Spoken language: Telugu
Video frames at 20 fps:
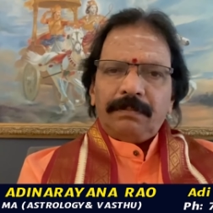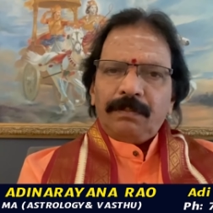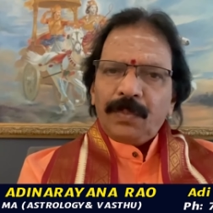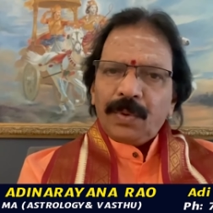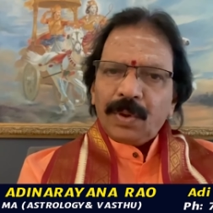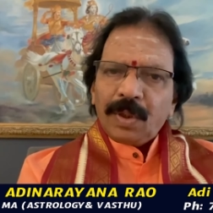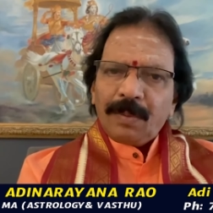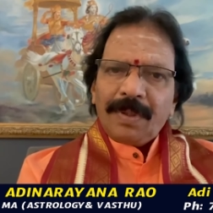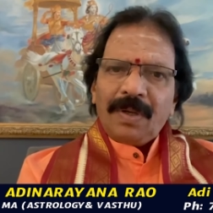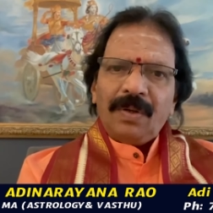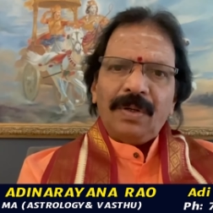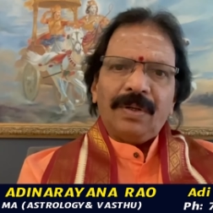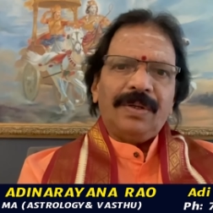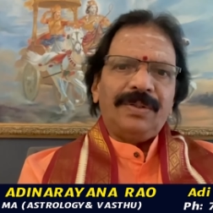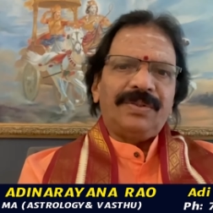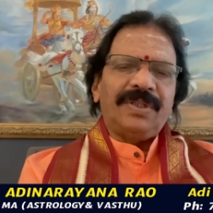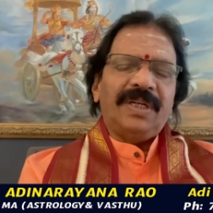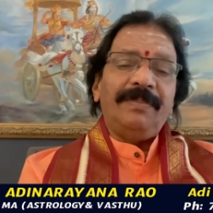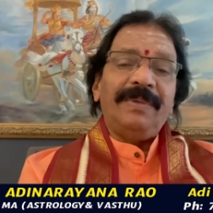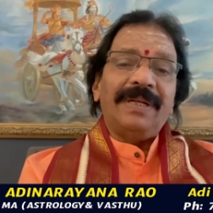మూడో భావంలోకి
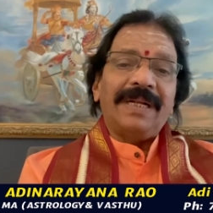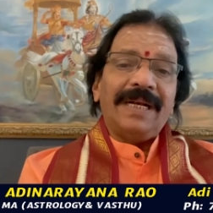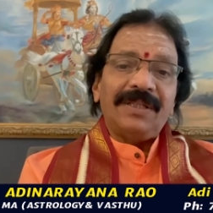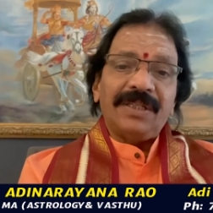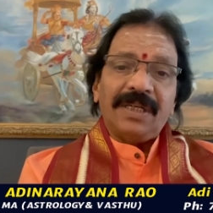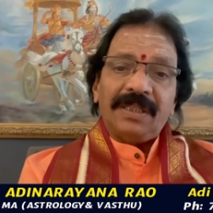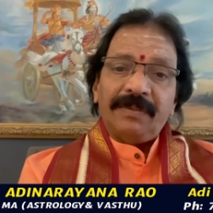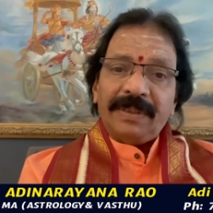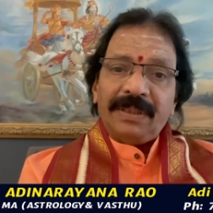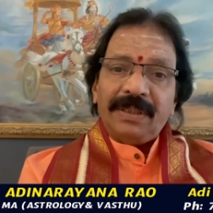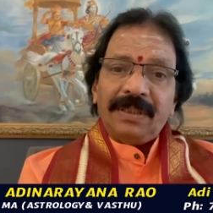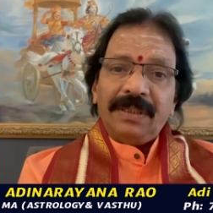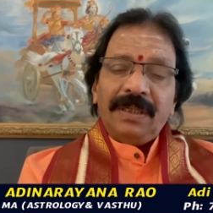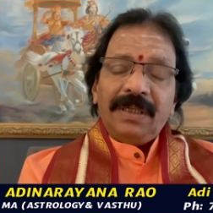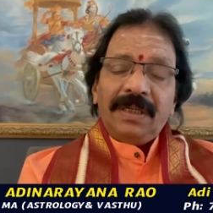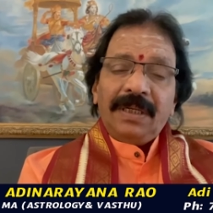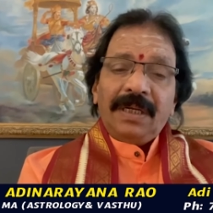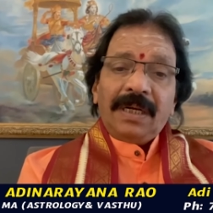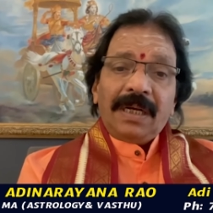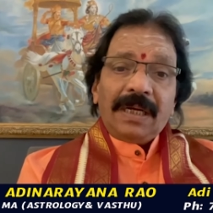వచ్చాడు మీ రాశాధిపతి
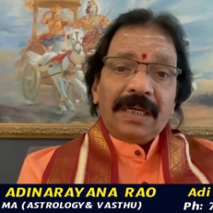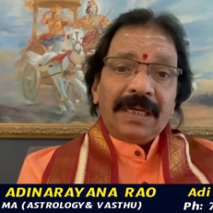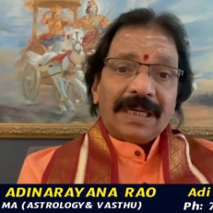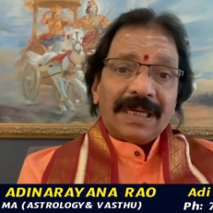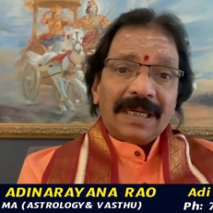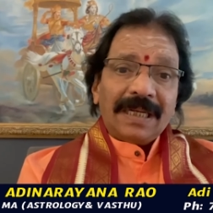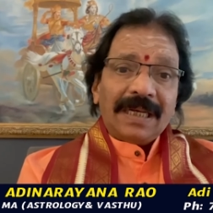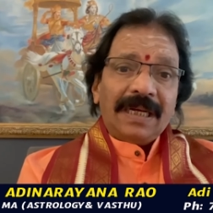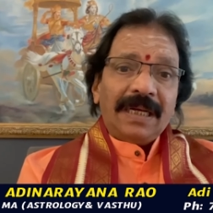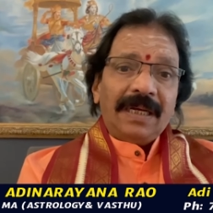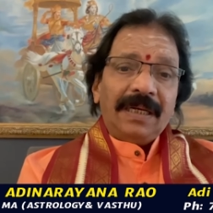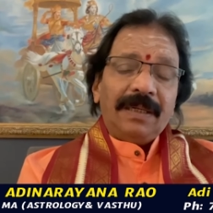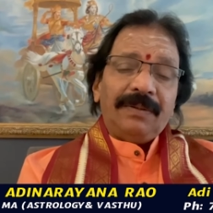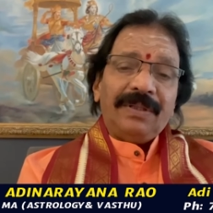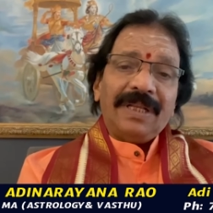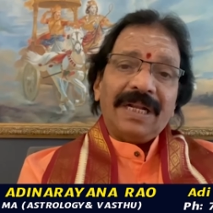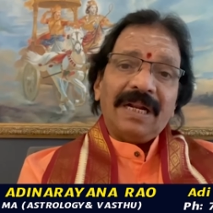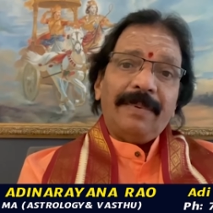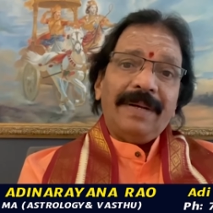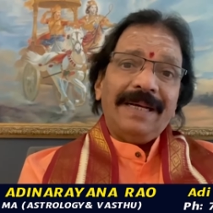ఇక్కడ
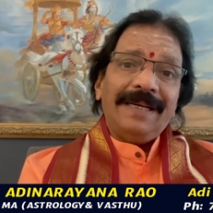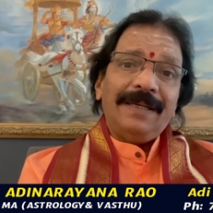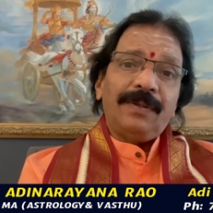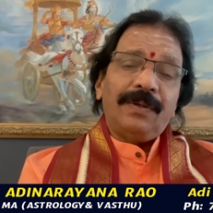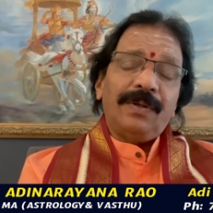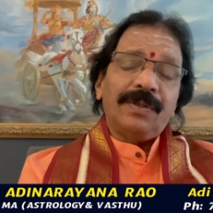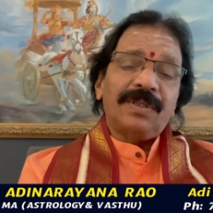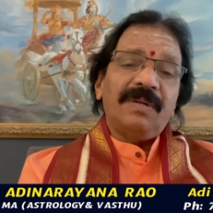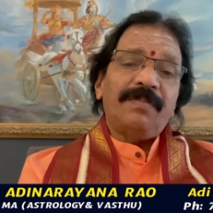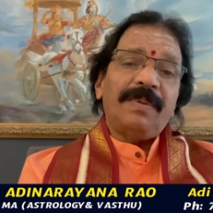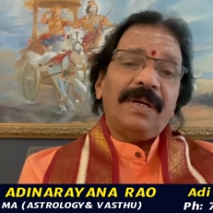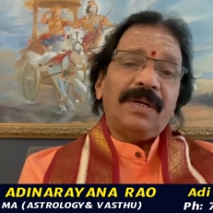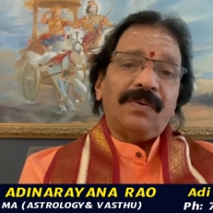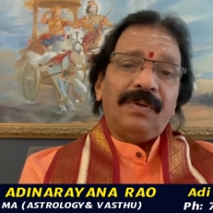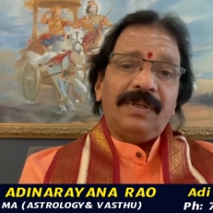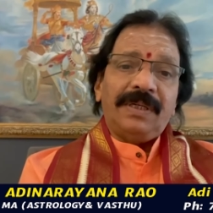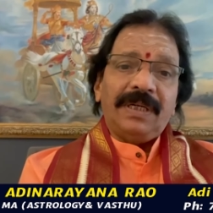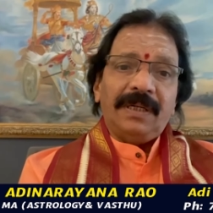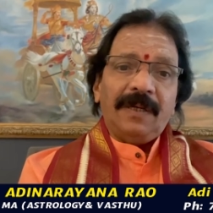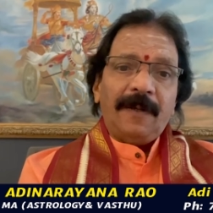నలభై ఐదు రోజుల పాటు
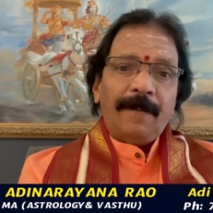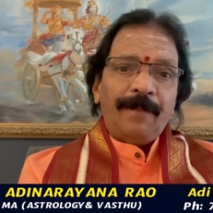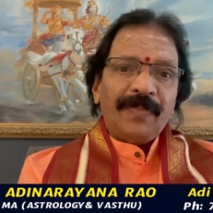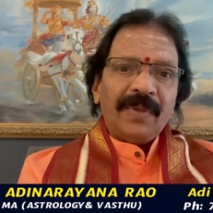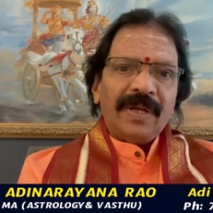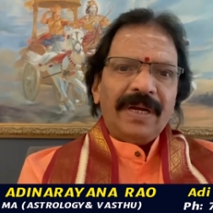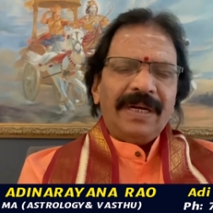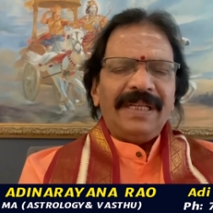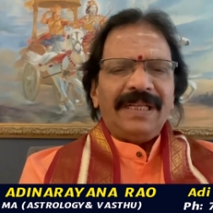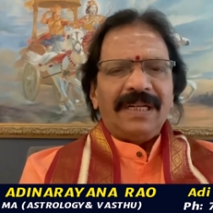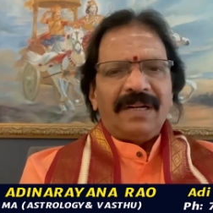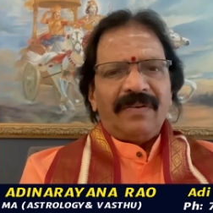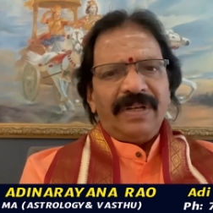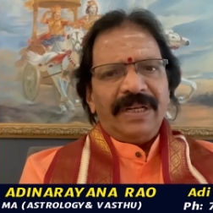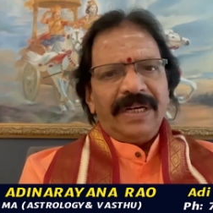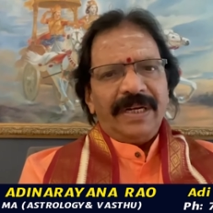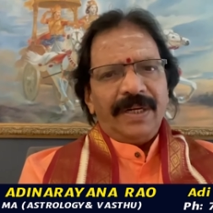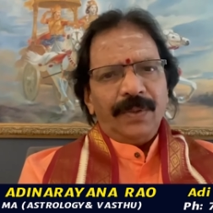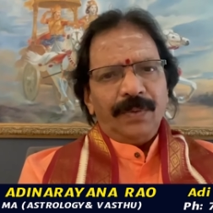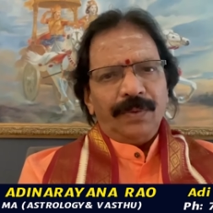ఉంటాడు అంటే ఇరవై
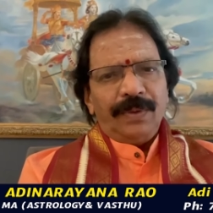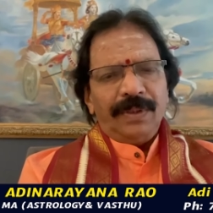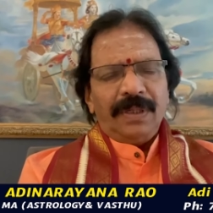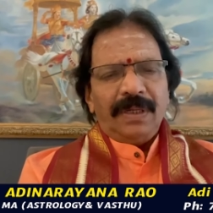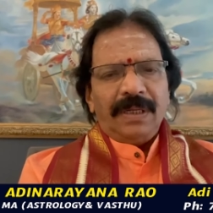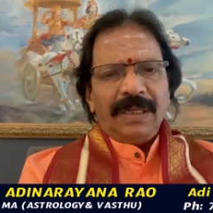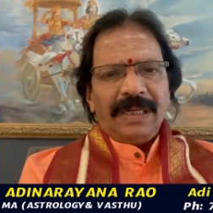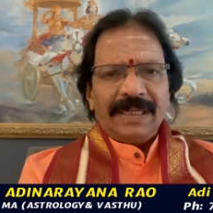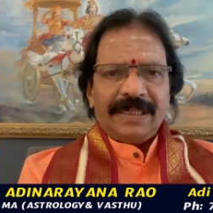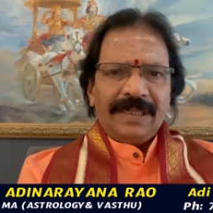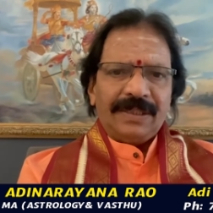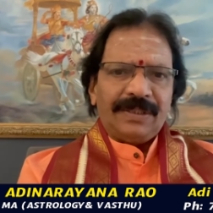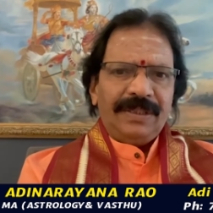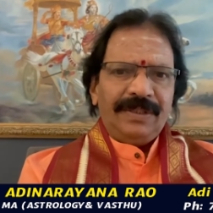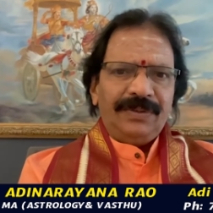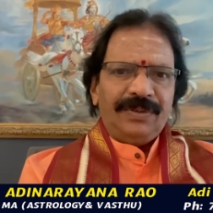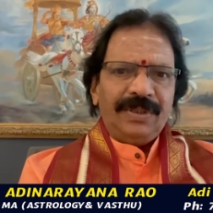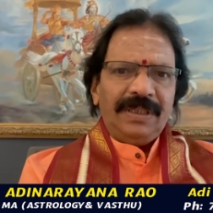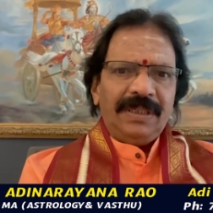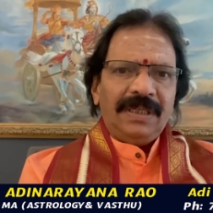ఏడు ఆగస్టు
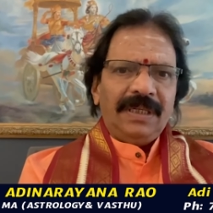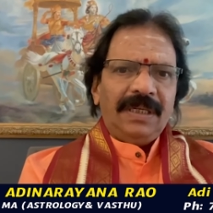నుంచి